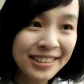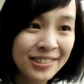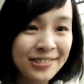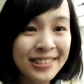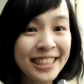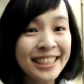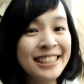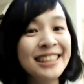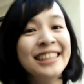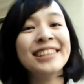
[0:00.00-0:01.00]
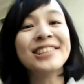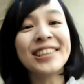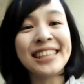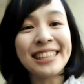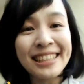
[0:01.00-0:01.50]
俗称
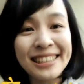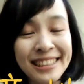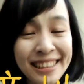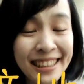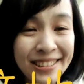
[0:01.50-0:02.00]
最接近